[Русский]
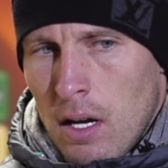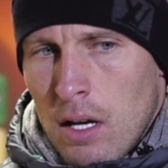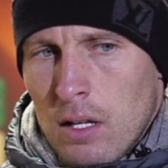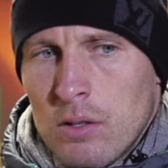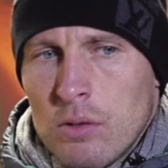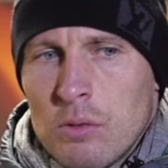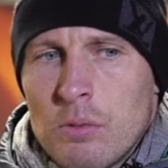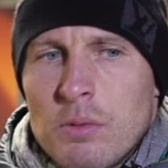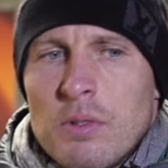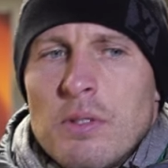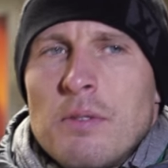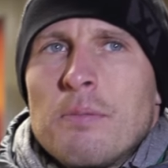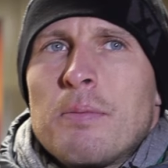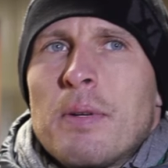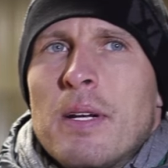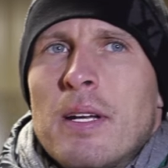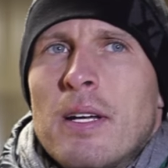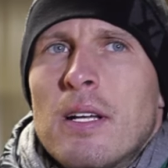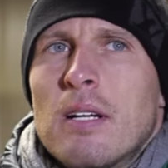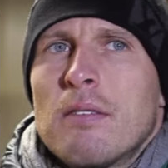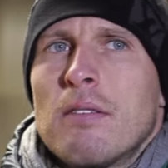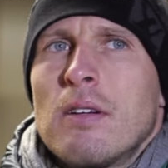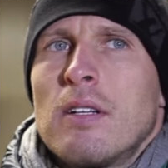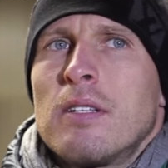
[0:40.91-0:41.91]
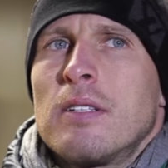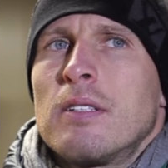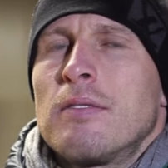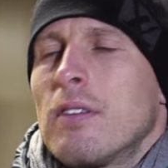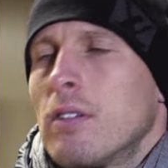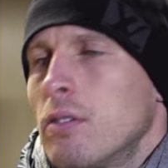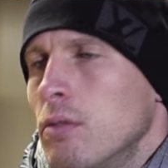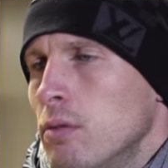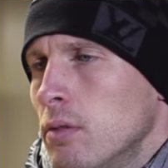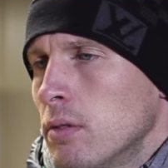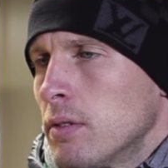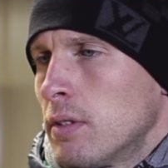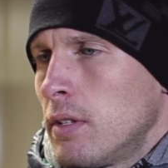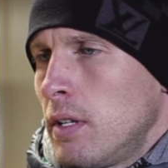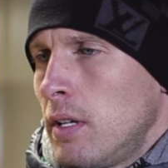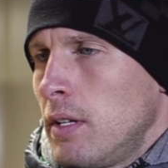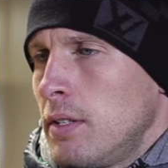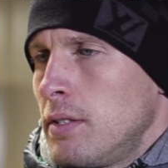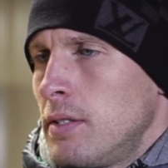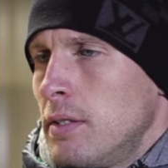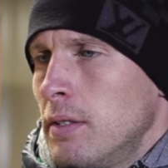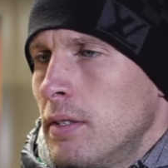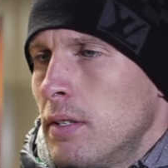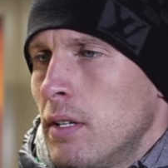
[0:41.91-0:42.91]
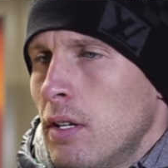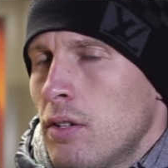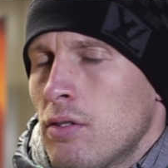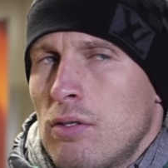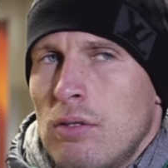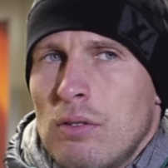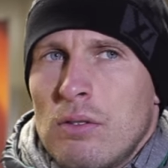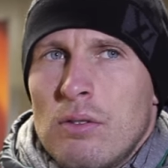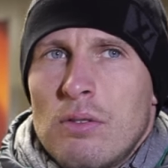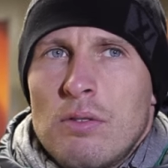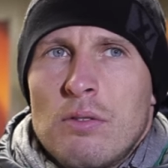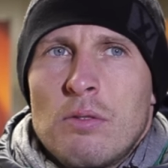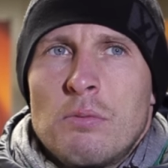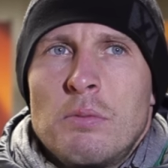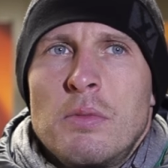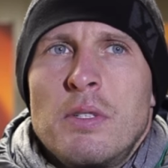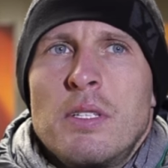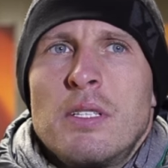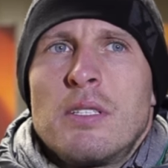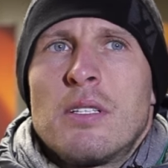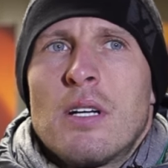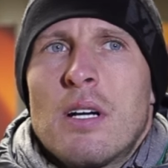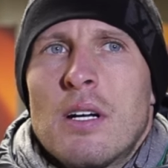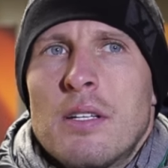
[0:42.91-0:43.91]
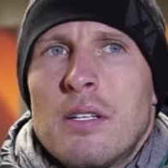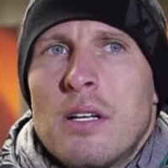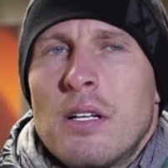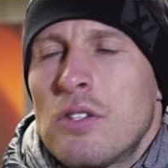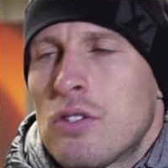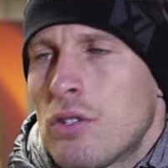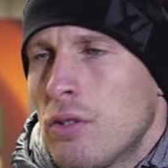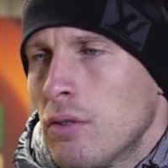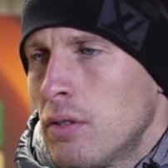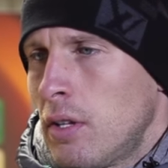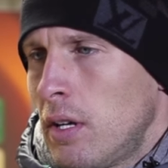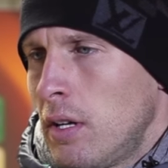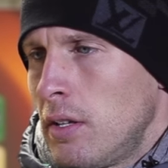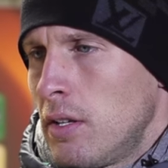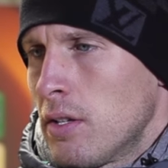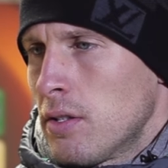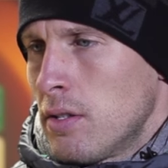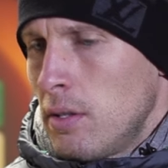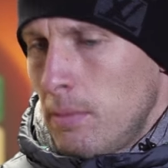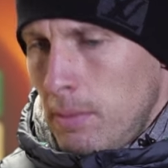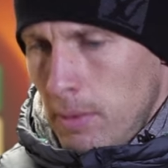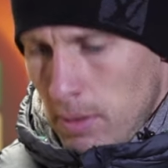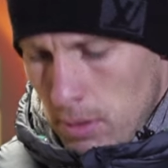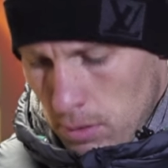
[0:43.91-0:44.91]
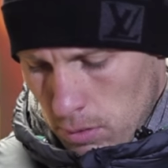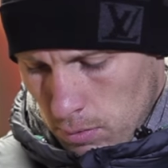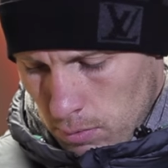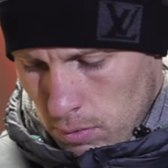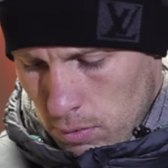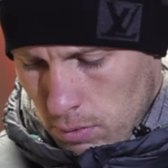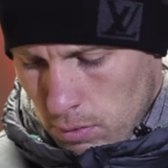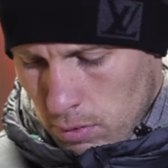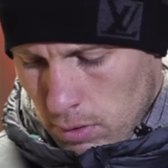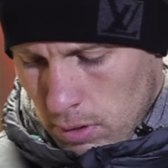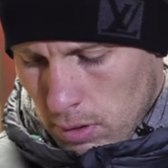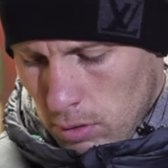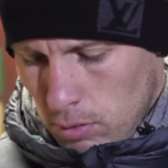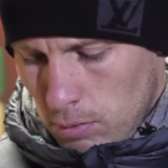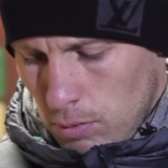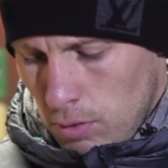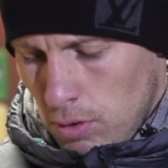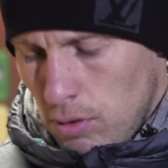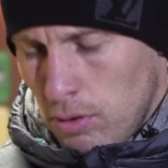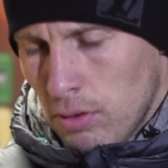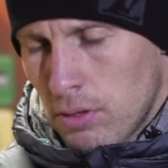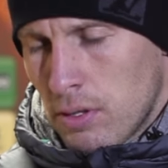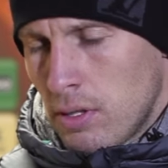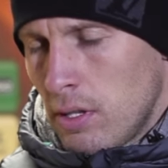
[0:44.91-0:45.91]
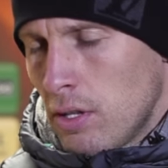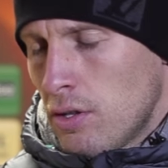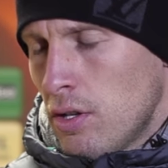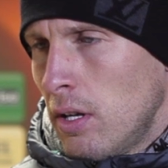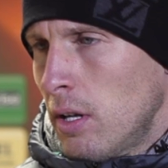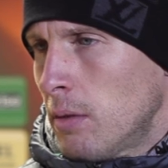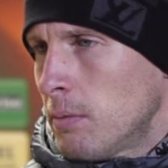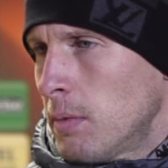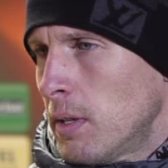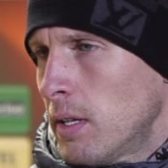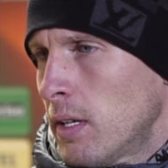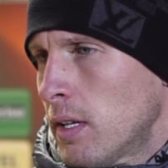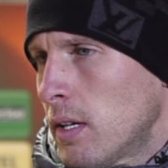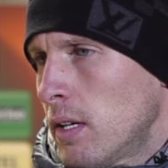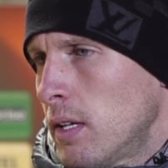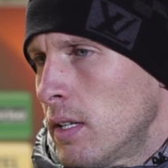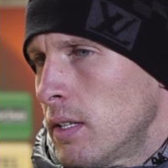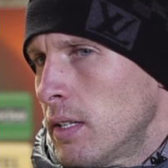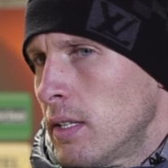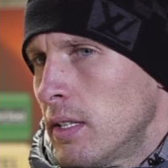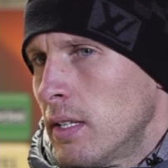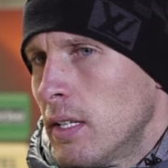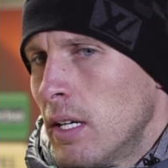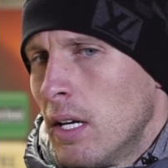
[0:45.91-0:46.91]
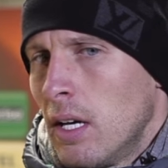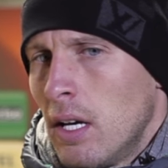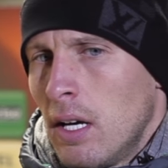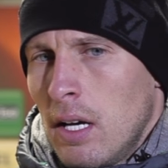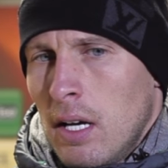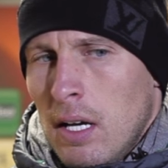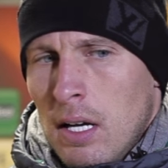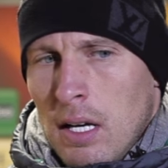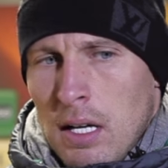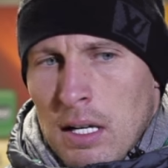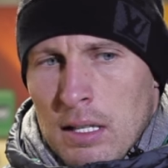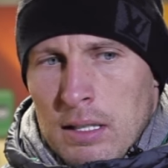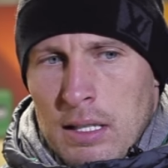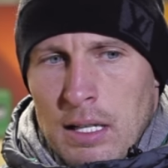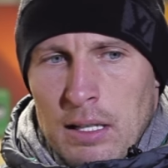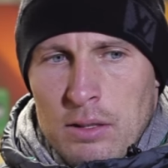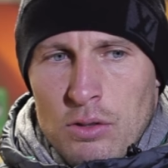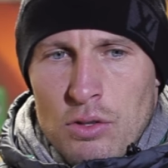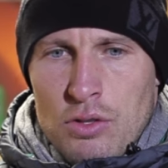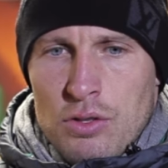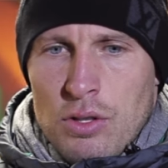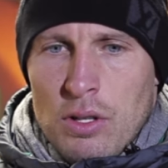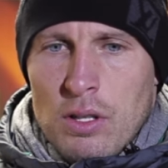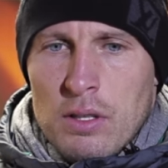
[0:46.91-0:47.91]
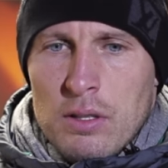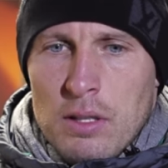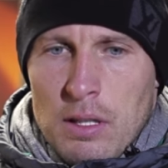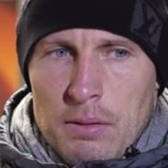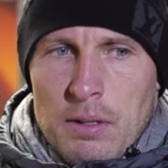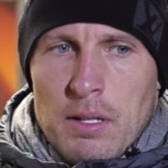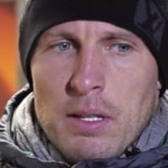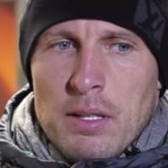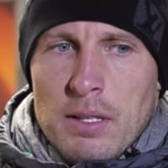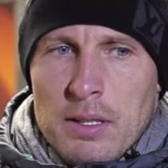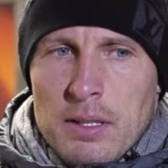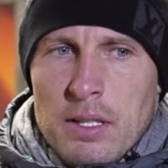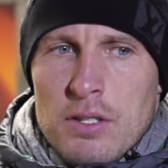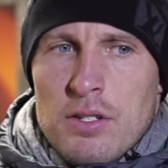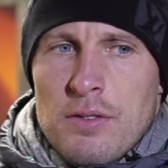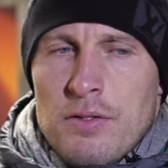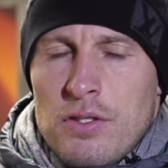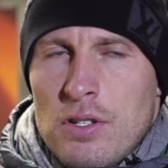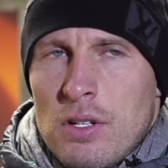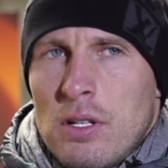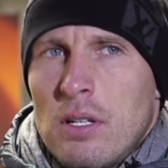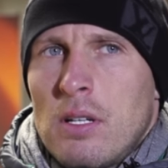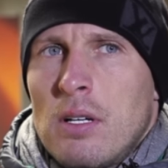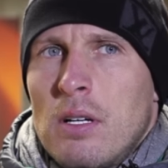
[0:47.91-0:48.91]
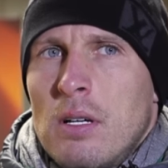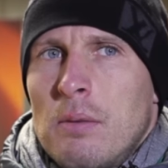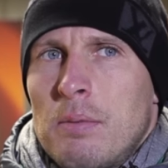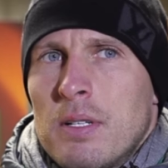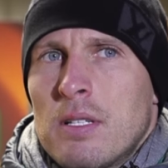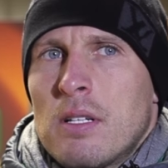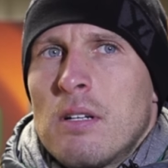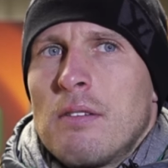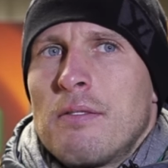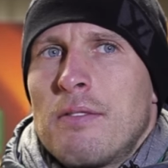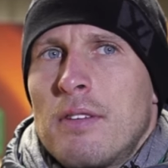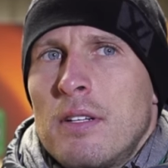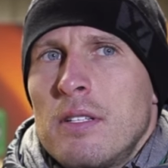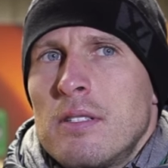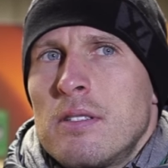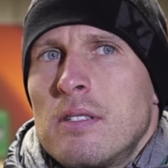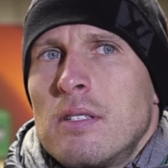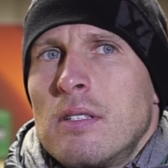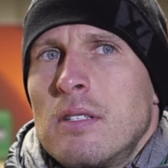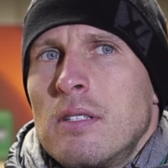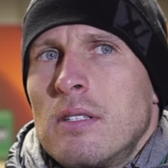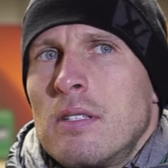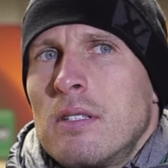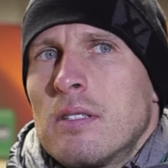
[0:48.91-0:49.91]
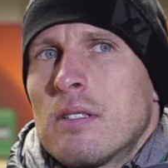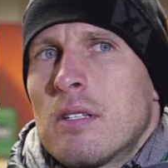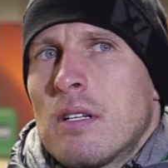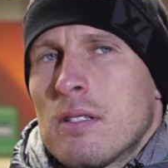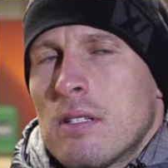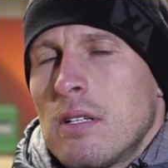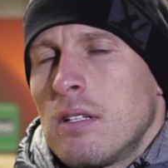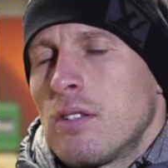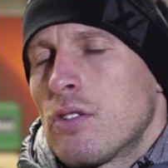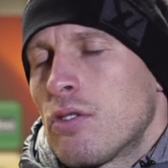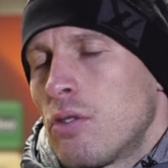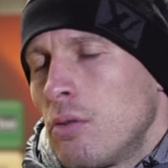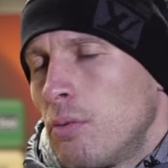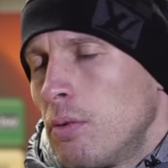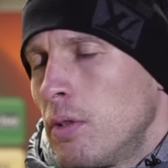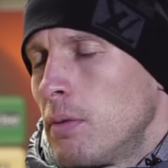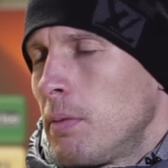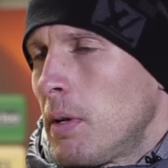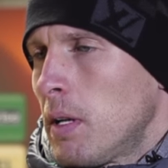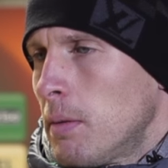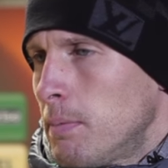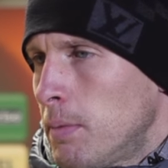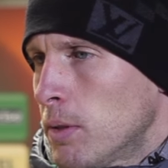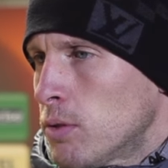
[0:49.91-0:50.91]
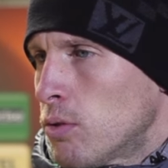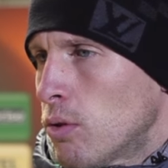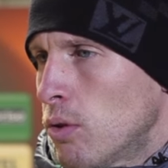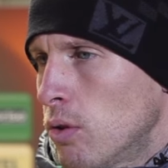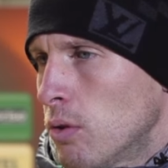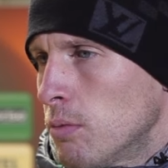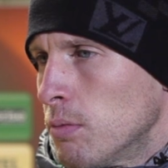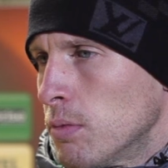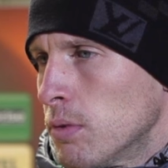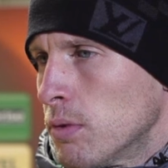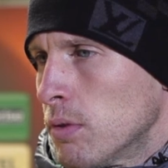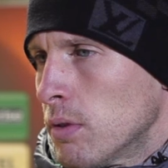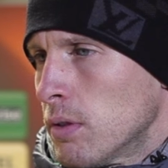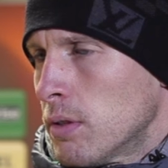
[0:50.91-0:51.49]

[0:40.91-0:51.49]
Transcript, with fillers: Ну, мы проигрывали 2-0, знаете, так что мы догоняли счет, конечно, поэтому я думаю, что сначала мы играли так, то, что говорили даже вчера на пресс-конференции и сказали, что будем играть по-другому.